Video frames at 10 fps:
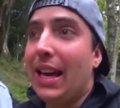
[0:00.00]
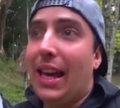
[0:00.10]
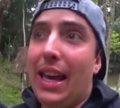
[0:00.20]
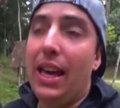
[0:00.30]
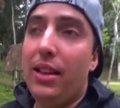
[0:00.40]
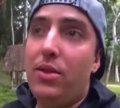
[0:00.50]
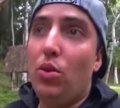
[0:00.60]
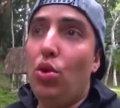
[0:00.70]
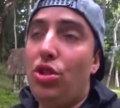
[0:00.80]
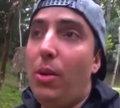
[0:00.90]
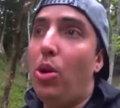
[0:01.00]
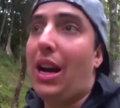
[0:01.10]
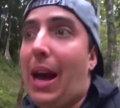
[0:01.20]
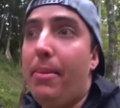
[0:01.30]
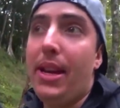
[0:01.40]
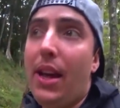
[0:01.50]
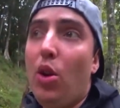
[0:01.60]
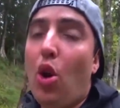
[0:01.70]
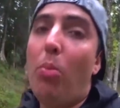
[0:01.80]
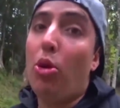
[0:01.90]
que uno se demora
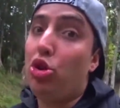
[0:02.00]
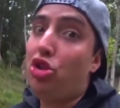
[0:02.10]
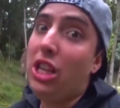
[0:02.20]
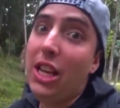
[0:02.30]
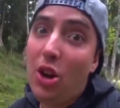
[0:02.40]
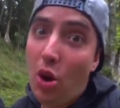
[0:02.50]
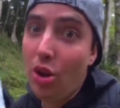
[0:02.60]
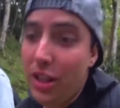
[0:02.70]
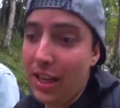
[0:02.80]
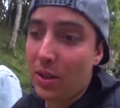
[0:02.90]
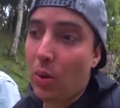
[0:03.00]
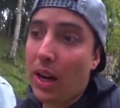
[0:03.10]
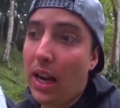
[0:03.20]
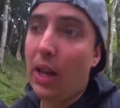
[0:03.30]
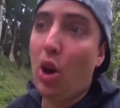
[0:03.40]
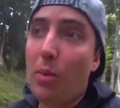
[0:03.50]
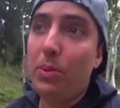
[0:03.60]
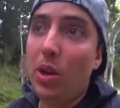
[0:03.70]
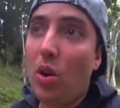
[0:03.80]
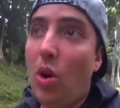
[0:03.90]
caminando como cinco días o en
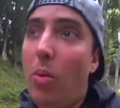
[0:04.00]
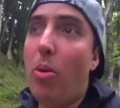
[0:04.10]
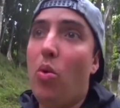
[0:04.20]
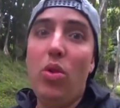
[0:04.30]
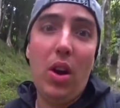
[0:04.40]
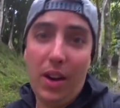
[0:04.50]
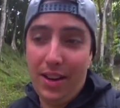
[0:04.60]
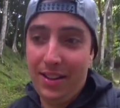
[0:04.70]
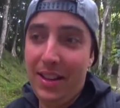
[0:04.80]
helicóptero como una hora.